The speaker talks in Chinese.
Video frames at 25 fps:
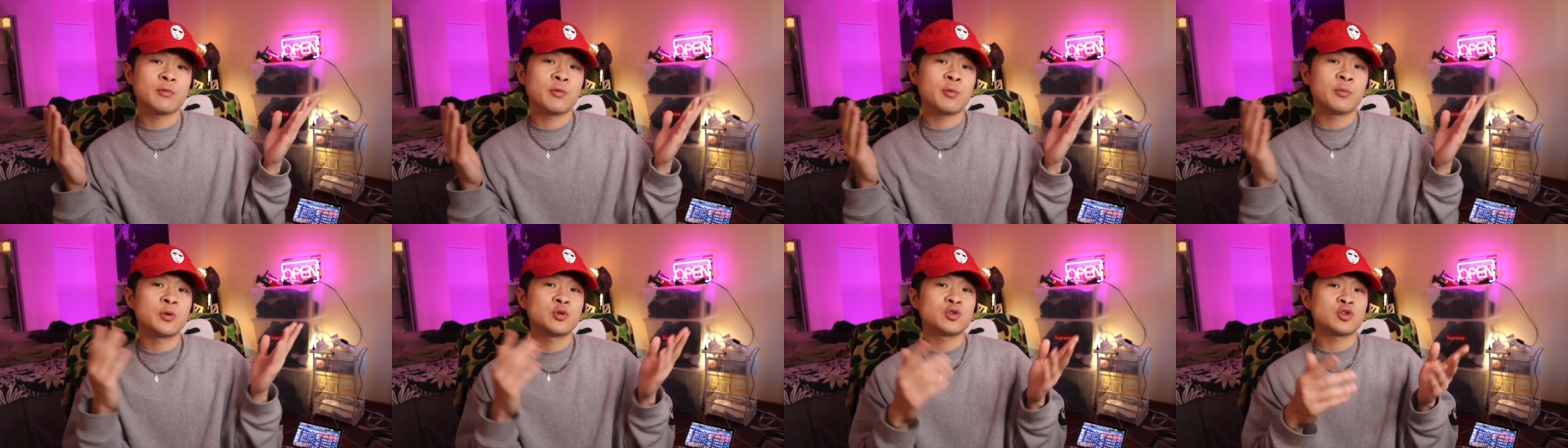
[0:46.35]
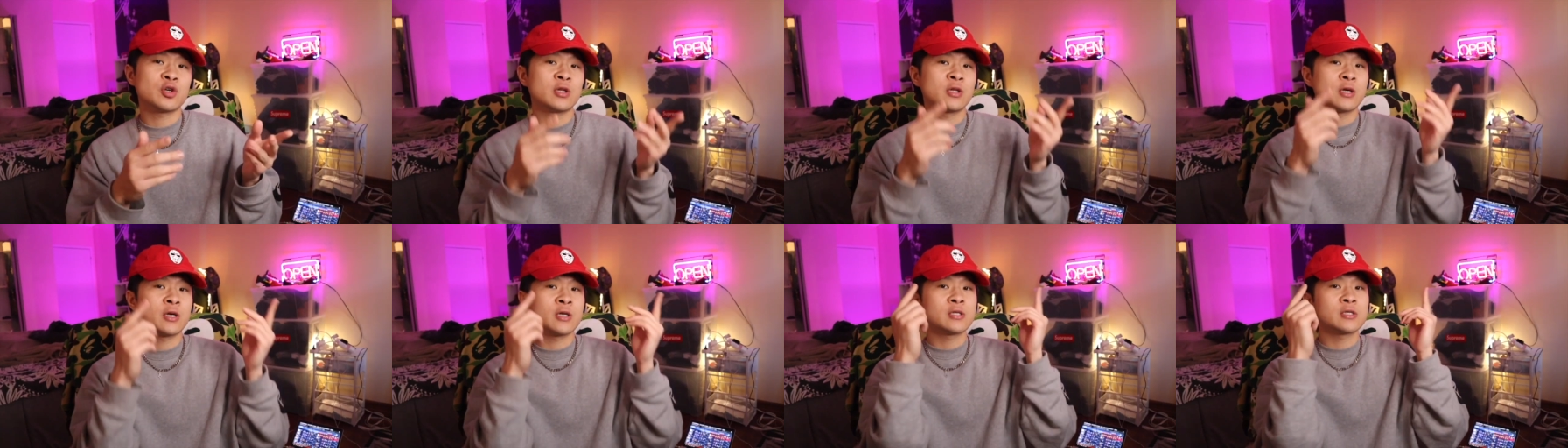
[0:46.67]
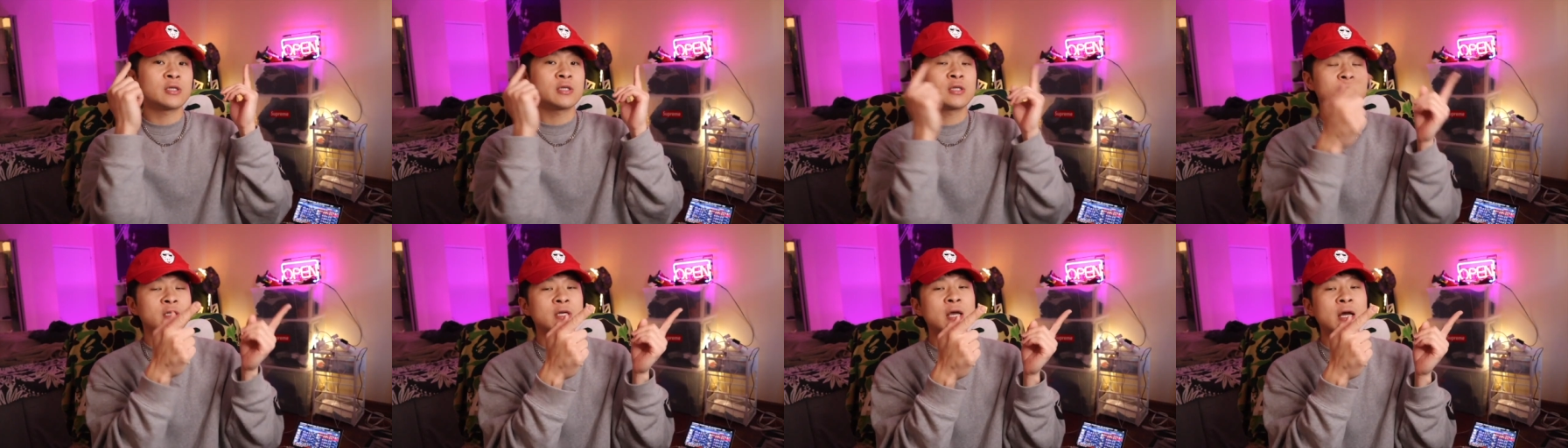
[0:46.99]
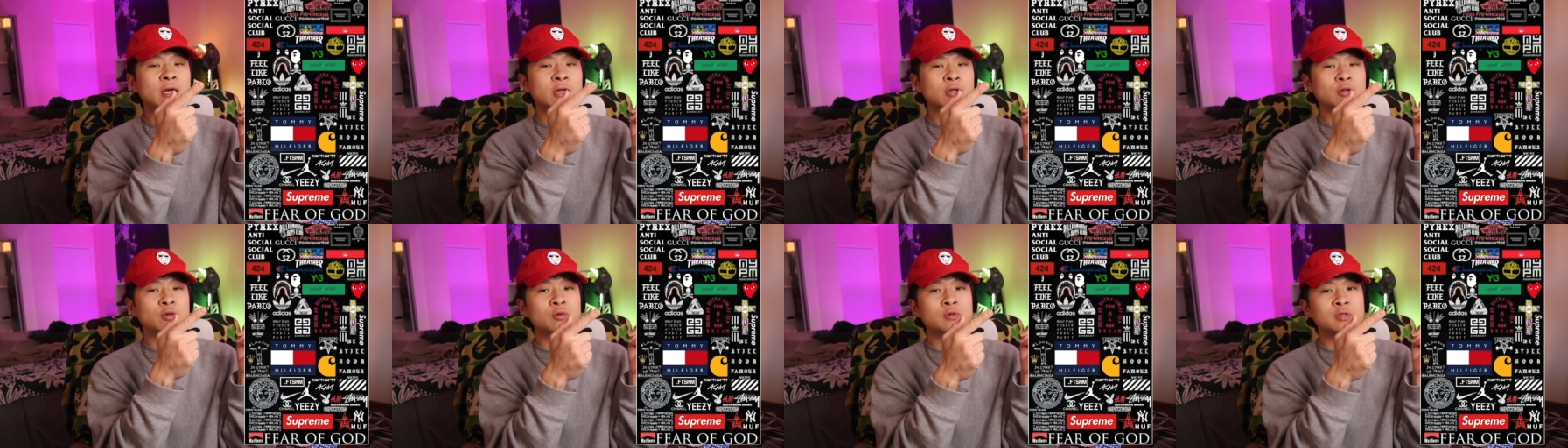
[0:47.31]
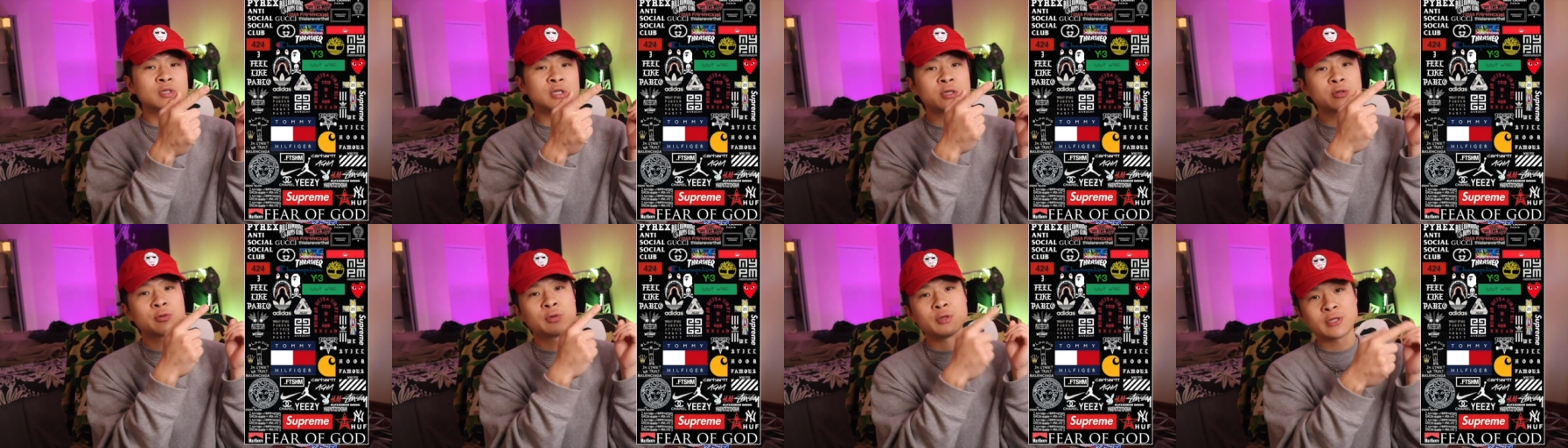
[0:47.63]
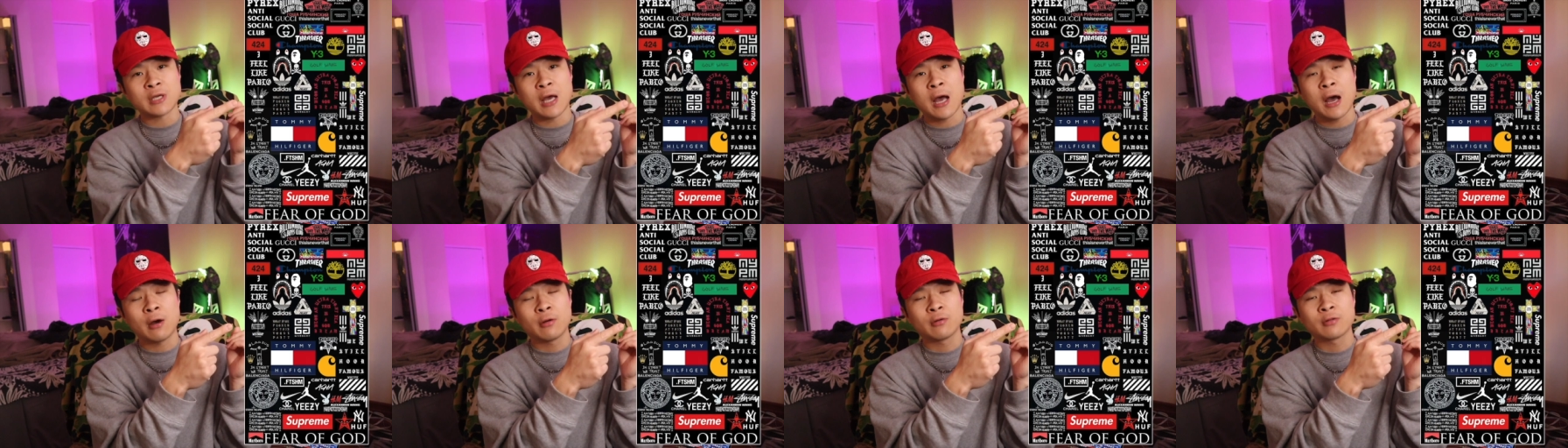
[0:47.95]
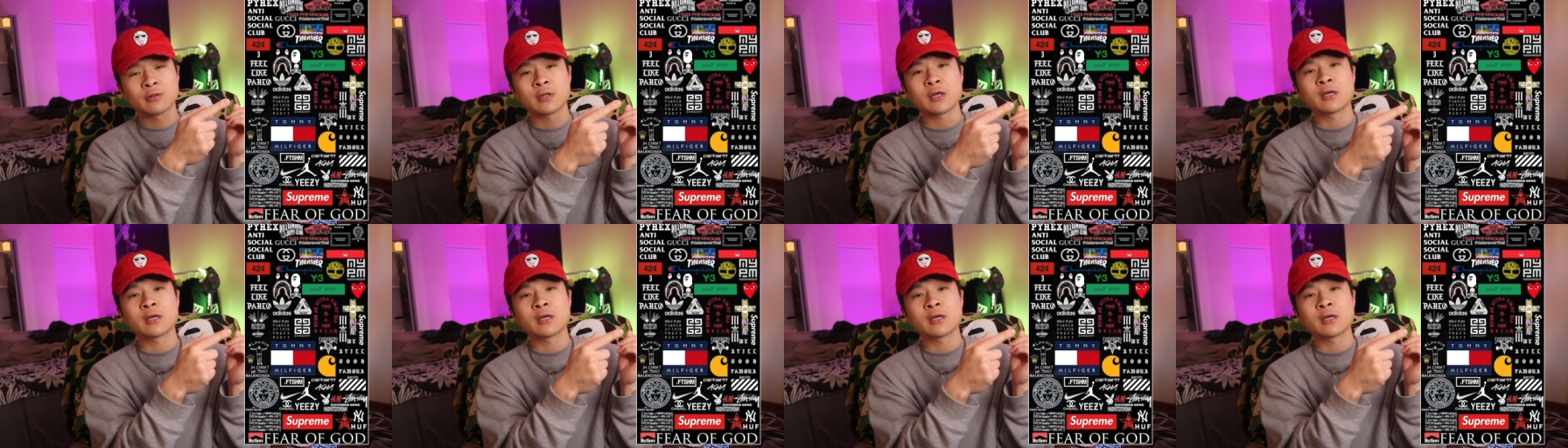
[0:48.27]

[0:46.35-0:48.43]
天我们觉得这一样的东西会潮，